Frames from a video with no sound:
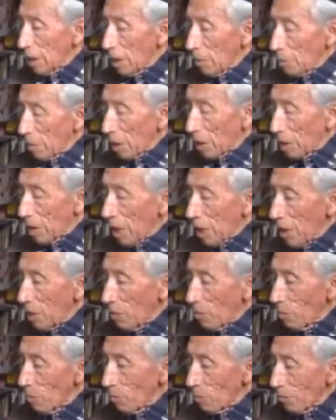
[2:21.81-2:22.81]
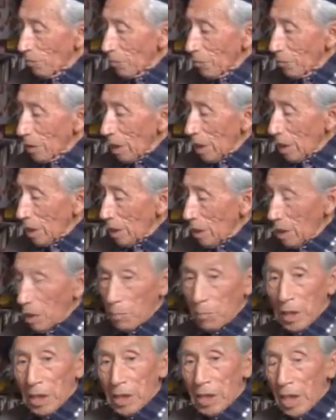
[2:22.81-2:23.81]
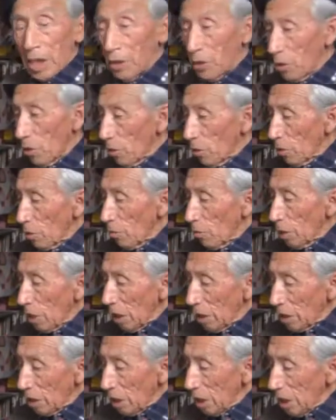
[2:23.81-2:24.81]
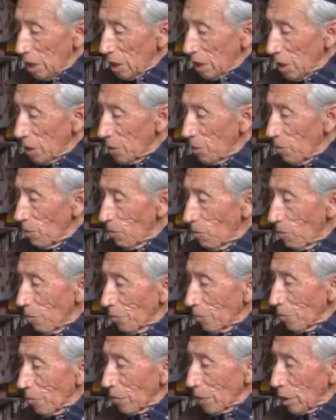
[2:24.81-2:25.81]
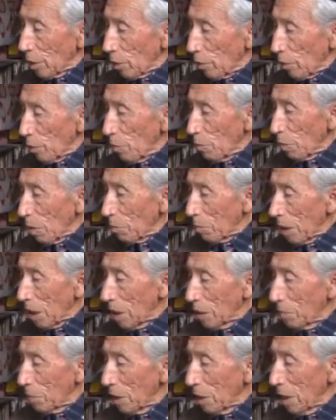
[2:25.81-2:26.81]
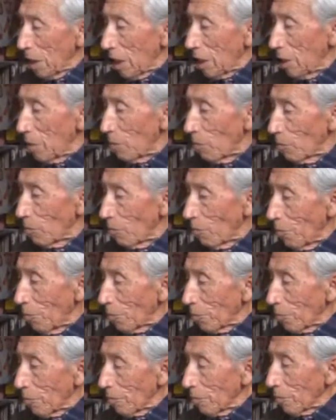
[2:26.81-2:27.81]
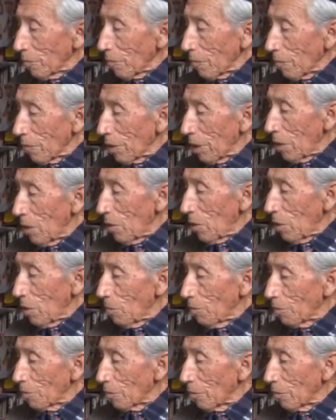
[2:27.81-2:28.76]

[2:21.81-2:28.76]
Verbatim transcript: del pastel. El pastel son como unas tizas sobre un papel especial, ¿no?